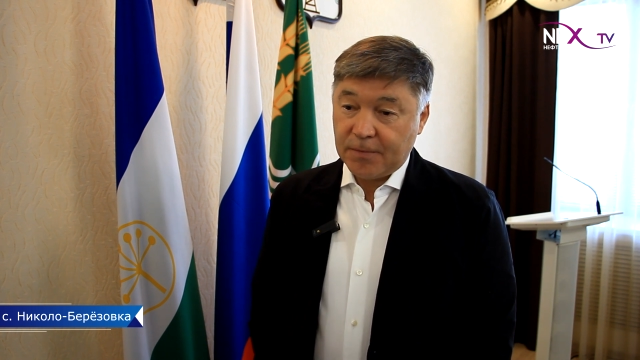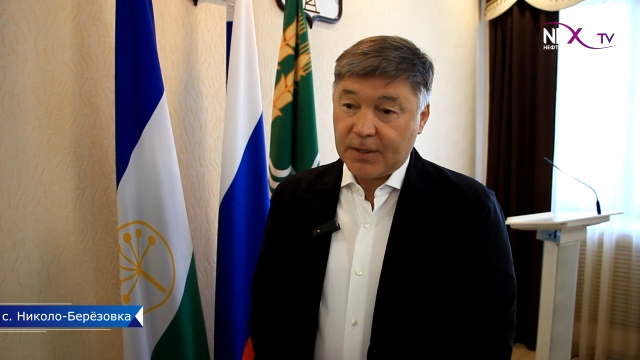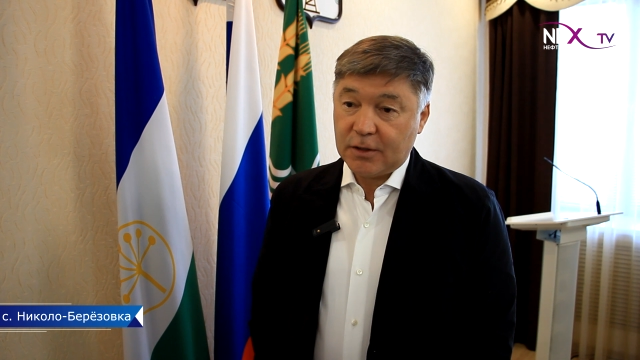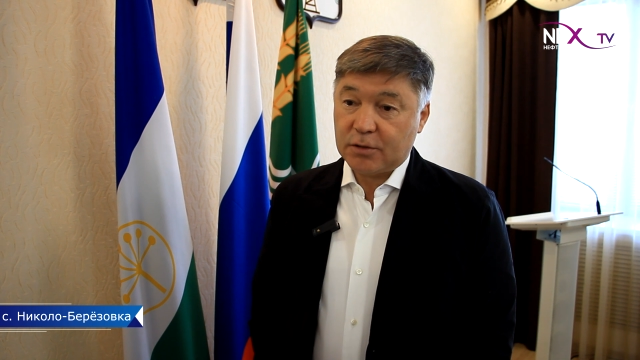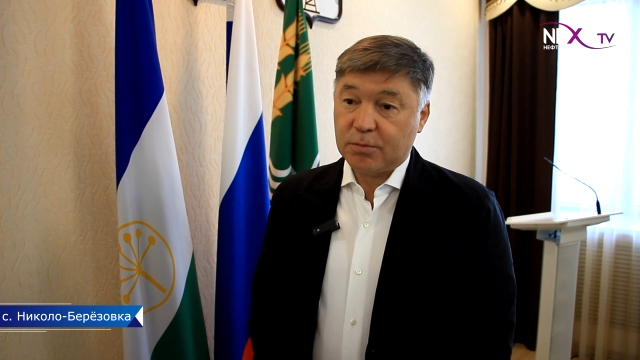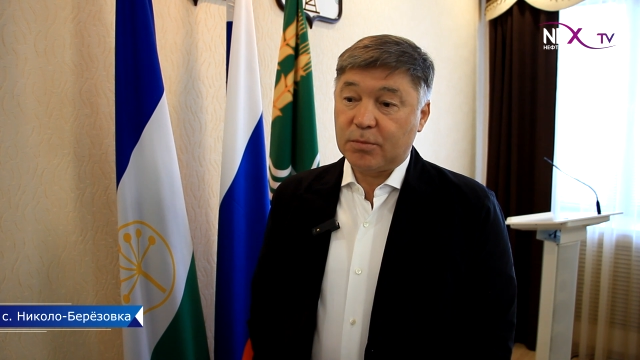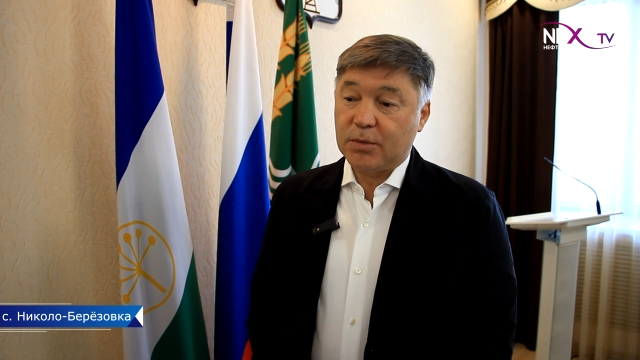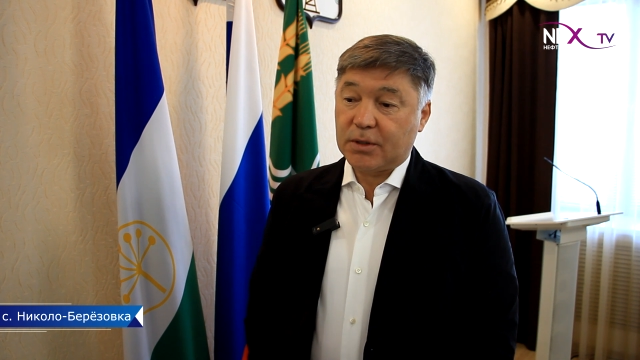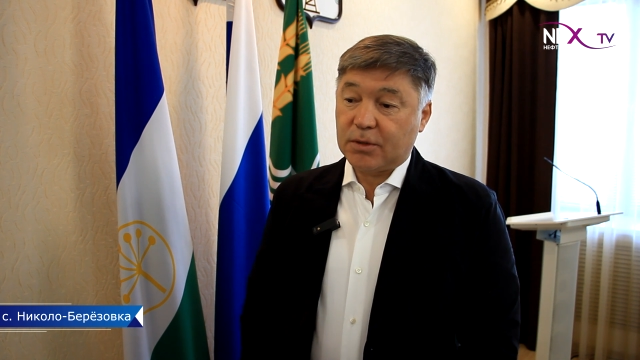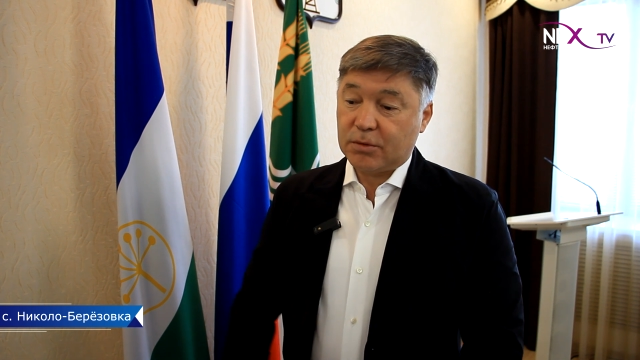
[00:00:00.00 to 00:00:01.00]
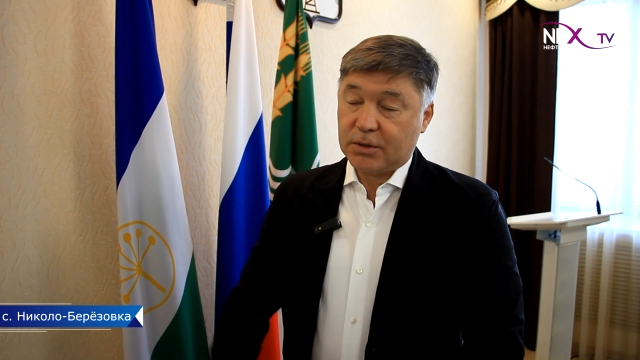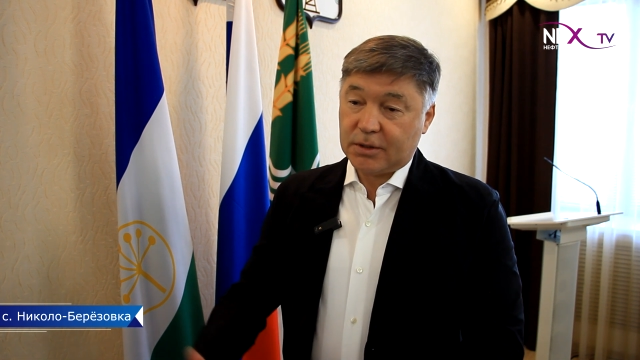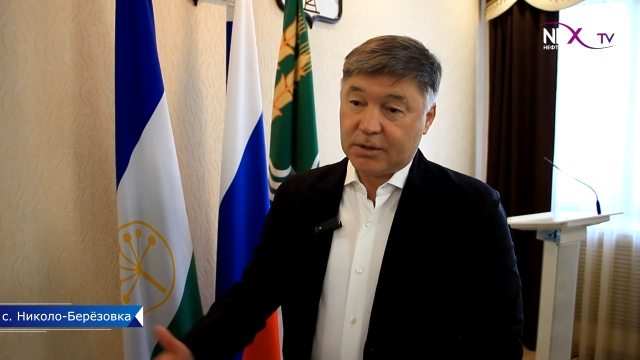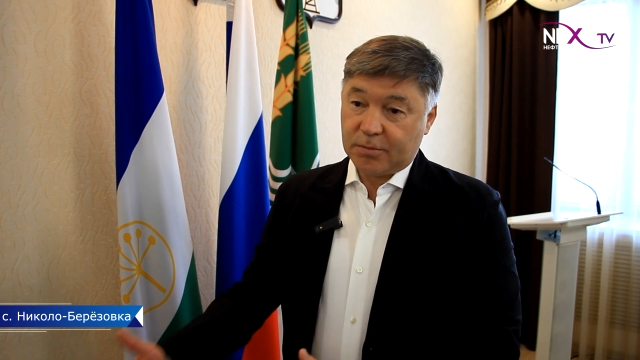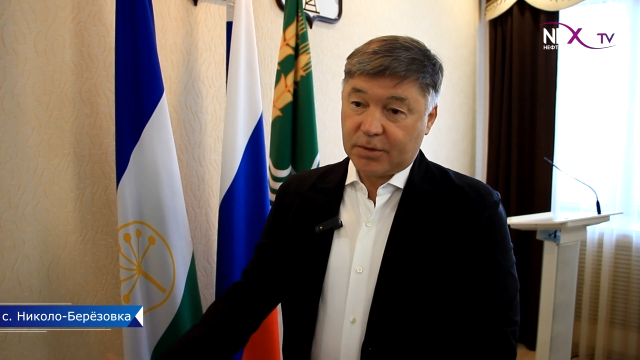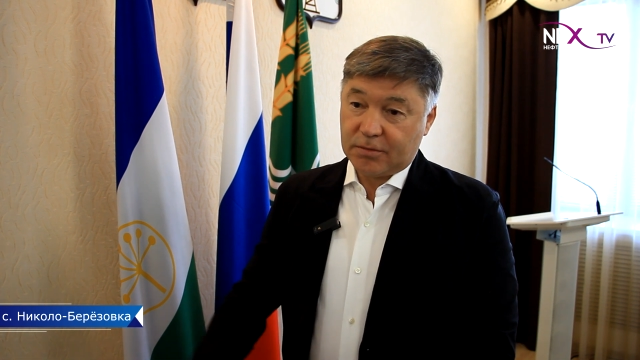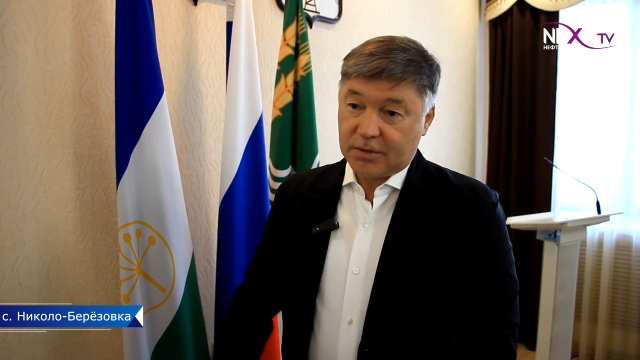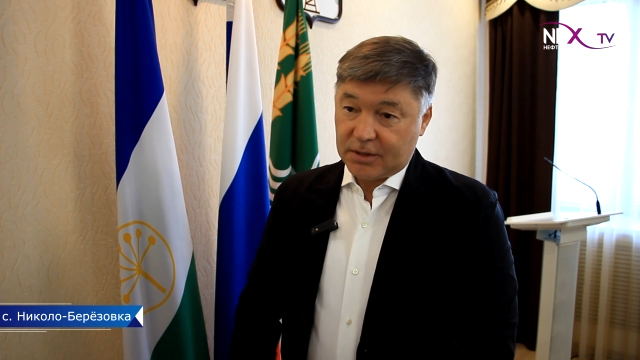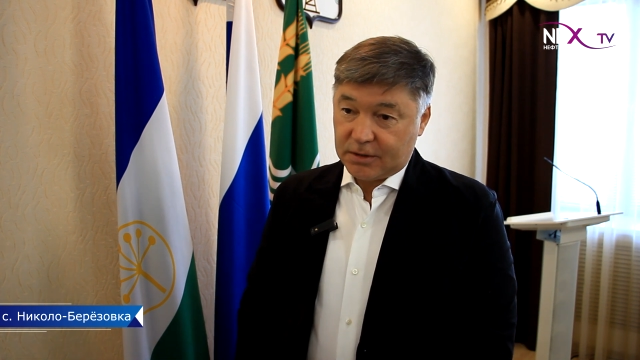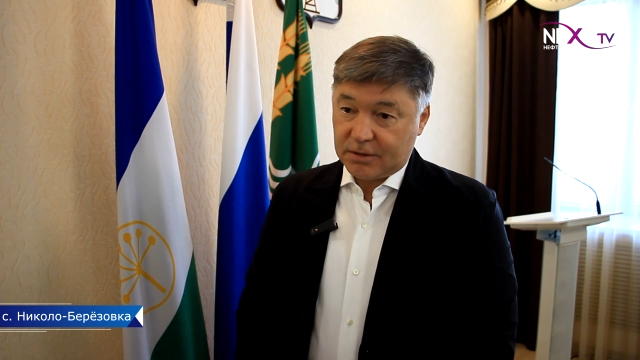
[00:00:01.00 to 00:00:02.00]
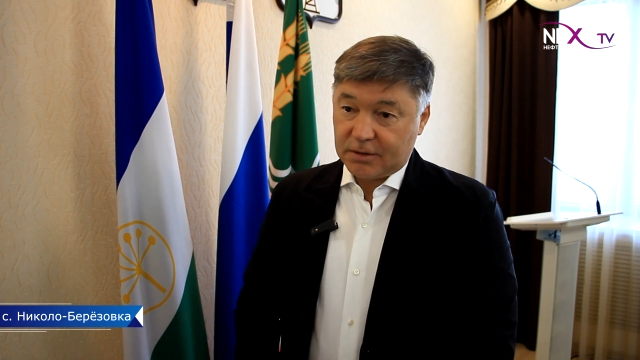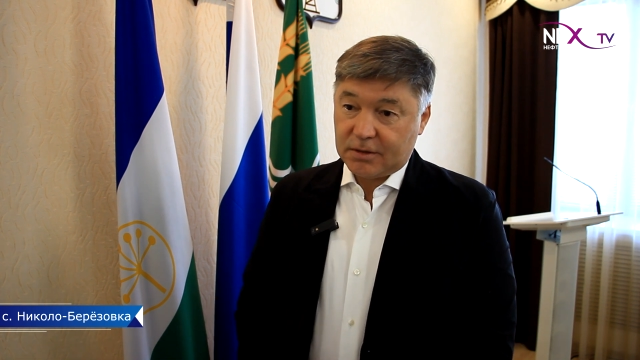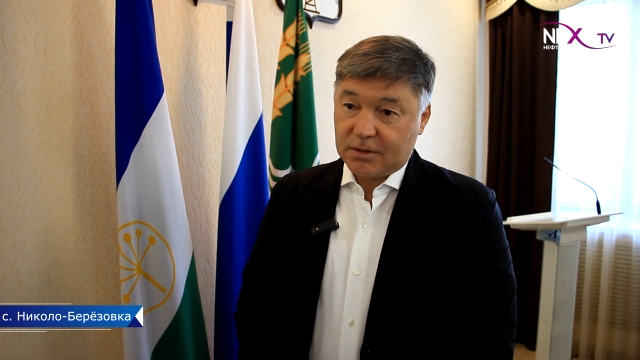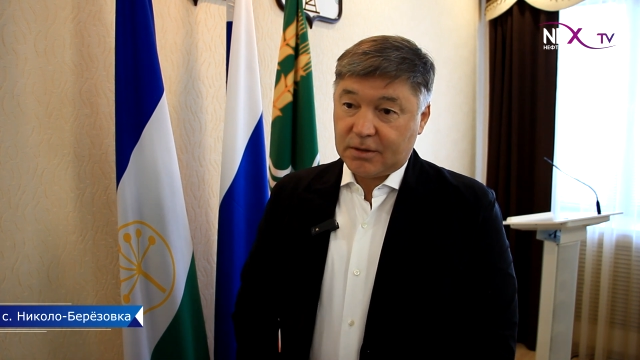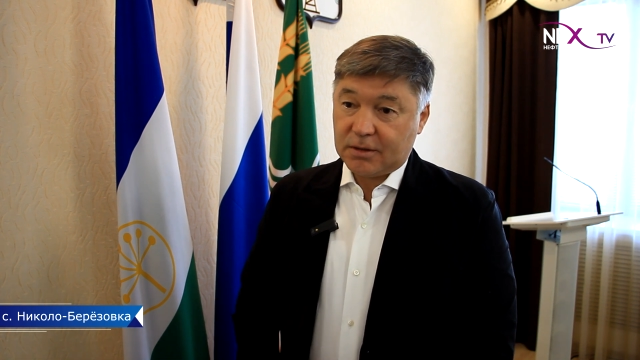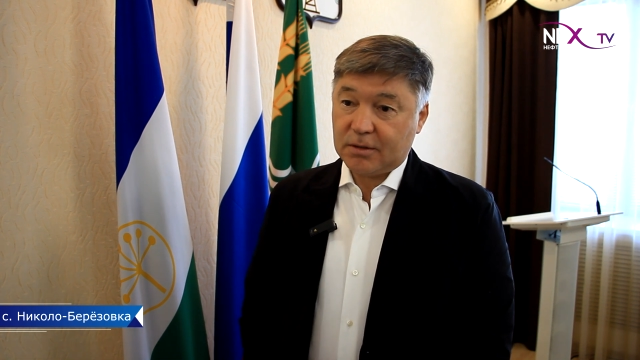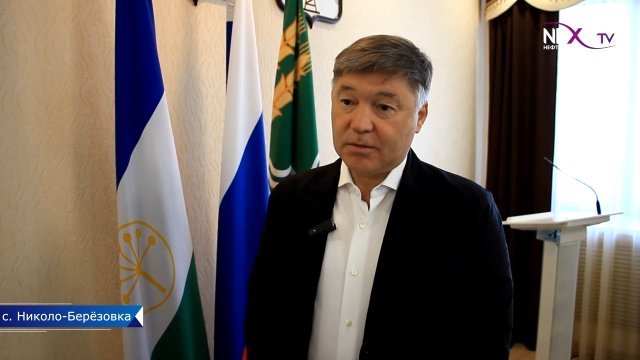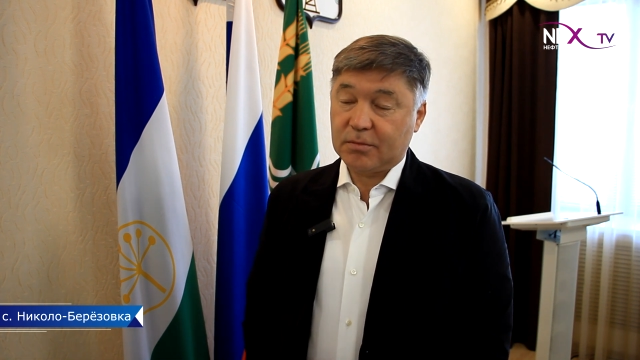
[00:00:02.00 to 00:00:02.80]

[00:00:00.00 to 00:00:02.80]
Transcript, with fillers: И республика уже их направляет на